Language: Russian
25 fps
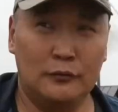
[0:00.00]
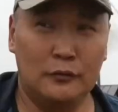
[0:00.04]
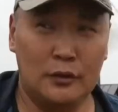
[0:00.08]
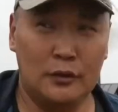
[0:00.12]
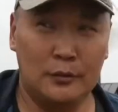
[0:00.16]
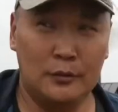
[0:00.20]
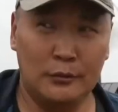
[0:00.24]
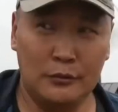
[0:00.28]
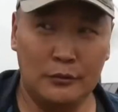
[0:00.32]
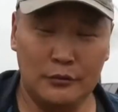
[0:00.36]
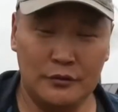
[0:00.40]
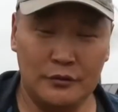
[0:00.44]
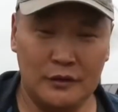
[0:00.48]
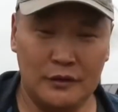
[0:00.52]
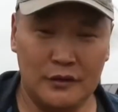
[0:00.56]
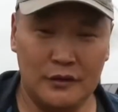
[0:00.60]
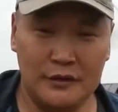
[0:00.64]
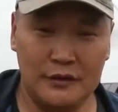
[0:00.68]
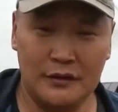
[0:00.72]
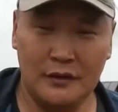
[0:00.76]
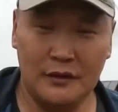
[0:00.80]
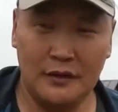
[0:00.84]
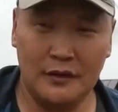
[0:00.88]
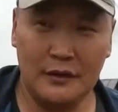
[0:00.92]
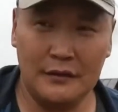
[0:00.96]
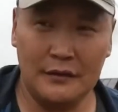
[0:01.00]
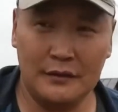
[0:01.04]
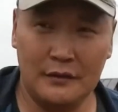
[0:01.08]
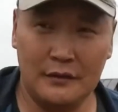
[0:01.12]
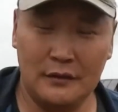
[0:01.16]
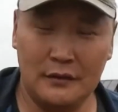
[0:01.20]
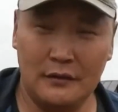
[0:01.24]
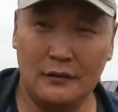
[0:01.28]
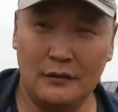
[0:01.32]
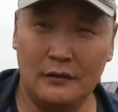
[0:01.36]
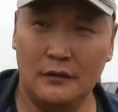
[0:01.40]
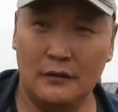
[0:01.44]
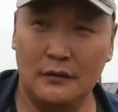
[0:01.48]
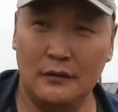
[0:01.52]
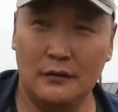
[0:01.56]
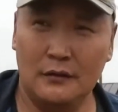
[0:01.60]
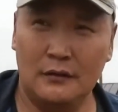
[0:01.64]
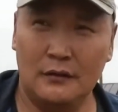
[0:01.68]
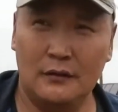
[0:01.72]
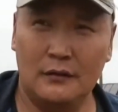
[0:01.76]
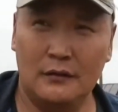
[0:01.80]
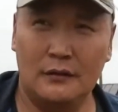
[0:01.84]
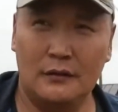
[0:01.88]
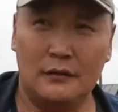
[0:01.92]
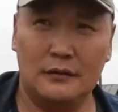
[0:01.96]
Ну, работа уже началась.
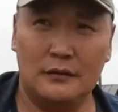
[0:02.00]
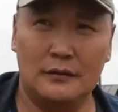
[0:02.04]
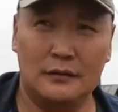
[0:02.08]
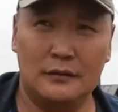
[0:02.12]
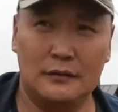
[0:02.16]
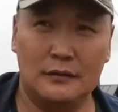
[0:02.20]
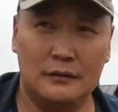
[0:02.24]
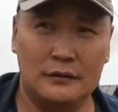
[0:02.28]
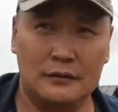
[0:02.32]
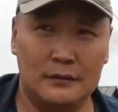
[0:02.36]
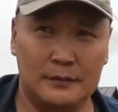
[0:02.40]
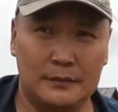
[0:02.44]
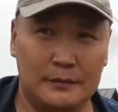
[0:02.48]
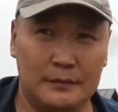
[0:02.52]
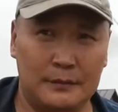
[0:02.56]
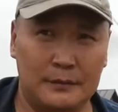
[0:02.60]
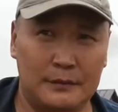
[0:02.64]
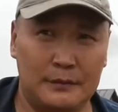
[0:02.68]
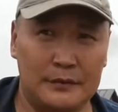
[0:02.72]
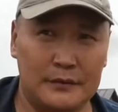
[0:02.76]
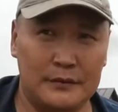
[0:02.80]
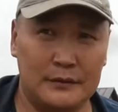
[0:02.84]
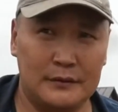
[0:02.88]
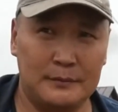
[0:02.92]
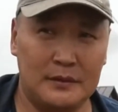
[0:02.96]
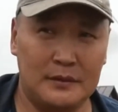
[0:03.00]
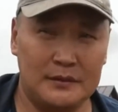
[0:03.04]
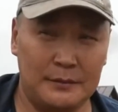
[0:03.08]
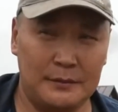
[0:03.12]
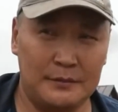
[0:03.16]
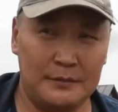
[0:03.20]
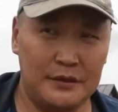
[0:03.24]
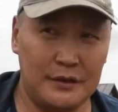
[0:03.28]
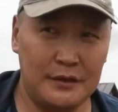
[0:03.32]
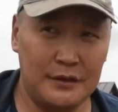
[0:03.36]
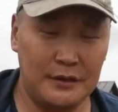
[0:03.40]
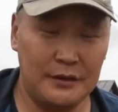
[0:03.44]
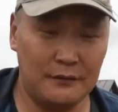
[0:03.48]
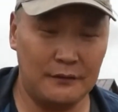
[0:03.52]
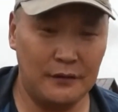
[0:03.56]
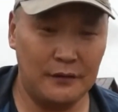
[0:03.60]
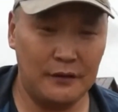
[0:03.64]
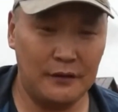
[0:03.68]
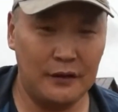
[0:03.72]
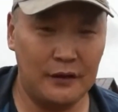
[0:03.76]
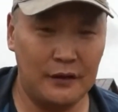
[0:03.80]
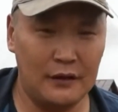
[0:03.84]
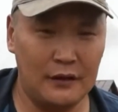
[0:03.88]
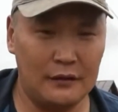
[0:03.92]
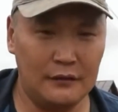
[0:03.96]
Э, с, с
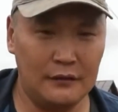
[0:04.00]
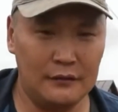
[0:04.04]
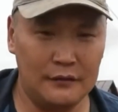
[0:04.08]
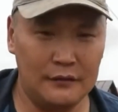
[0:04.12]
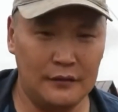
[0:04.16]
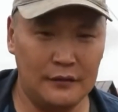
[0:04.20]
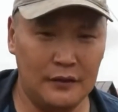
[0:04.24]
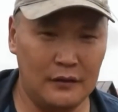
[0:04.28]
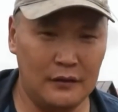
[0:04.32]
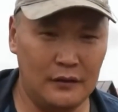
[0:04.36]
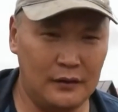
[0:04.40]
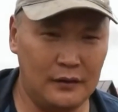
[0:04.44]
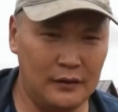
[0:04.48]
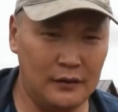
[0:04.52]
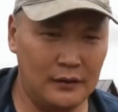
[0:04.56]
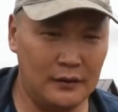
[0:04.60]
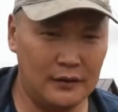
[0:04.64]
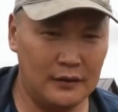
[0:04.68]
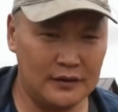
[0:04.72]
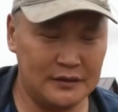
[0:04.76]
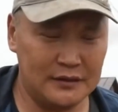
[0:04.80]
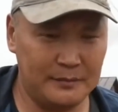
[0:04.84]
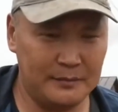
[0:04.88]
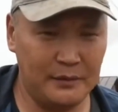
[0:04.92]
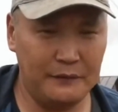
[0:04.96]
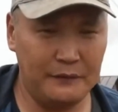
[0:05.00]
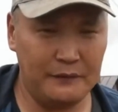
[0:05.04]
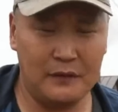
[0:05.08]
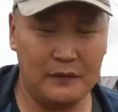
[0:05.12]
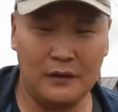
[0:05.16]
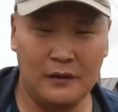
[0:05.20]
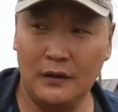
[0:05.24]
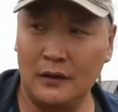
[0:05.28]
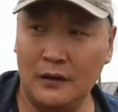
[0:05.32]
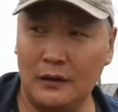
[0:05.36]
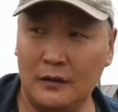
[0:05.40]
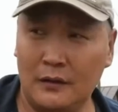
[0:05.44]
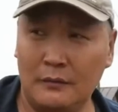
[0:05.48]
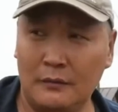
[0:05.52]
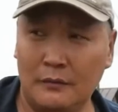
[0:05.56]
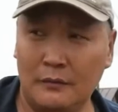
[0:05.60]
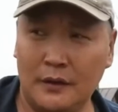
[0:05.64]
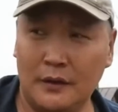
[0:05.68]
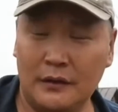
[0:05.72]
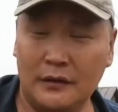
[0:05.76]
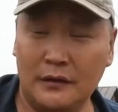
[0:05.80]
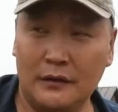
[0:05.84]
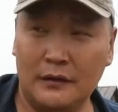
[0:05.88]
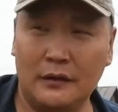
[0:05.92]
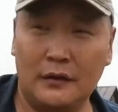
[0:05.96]
позавчерашнего дня делали разбивки,
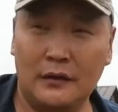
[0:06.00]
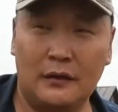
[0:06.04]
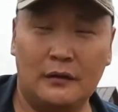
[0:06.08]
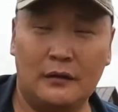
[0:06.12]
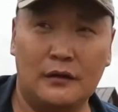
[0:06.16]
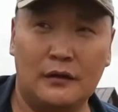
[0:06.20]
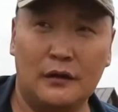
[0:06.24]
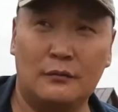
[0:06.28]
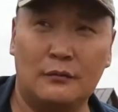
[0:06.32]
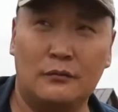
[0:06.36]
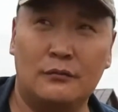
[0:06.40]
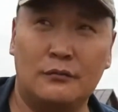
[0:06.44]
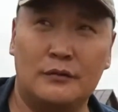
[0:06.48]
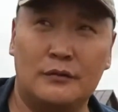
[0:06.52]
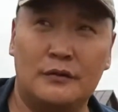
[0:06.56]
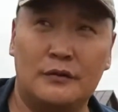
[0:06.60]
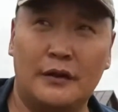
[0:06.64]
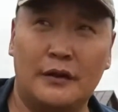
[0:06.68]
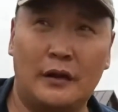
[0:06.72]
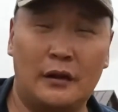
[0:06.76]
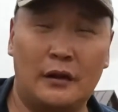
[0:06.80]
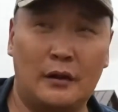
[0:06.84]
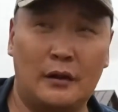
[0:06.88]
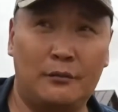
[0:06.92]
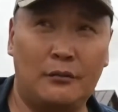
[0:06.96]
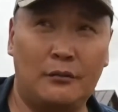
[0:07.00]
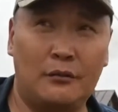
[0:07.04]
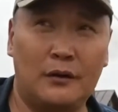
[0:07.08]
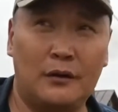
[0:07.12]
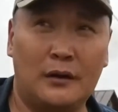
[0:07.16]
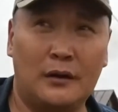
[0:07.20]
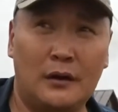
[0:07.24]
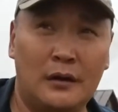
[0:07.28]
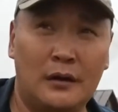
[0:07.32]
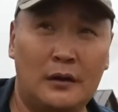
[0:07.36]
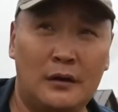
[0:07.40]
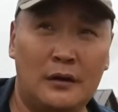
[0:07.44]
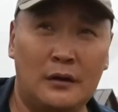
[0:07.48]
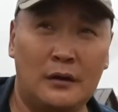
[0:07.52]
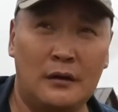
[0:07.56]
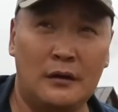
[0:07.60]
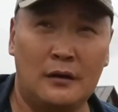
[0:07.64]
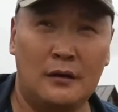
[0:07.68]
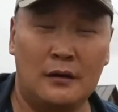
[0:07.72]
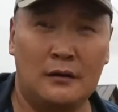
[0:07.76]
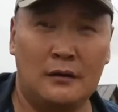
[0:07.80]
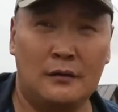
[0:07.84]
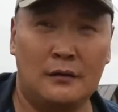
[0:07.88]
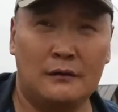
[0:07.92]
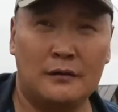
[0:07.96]
метки, где будут стоять опоры.
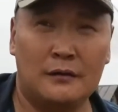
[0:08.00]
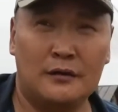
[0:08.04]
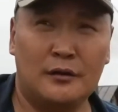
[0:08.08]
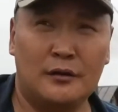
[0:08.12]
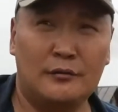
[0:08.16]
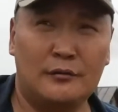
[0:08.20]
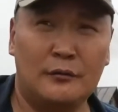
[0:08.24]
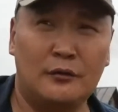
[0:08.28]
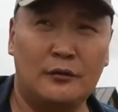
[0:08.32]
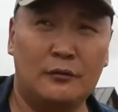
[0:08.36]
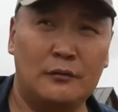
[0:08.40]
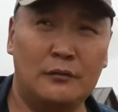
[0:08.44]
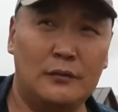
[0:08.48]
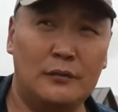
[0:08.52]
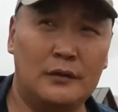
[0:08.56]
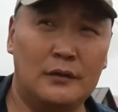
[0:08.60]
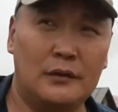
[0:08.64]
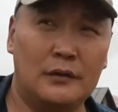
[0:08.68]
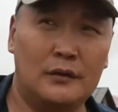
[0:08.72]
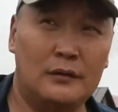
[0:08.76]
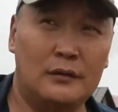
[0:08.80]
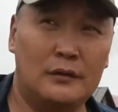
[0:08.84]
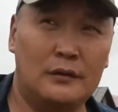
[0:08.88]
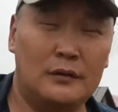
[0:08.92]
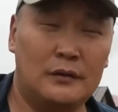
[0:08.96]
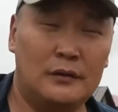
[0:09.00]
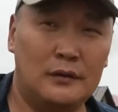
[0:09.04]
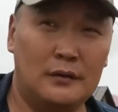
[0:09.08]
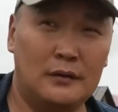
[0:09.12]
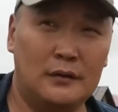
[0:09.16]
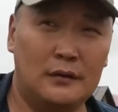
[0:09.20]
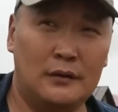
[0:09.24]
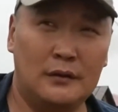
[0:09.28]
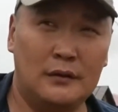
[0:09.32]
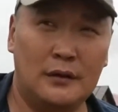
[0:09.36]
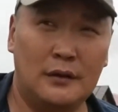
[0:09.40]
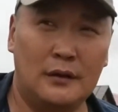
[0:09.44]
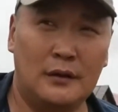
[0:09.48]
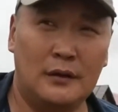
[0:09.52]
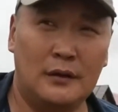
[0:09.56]
В основном э,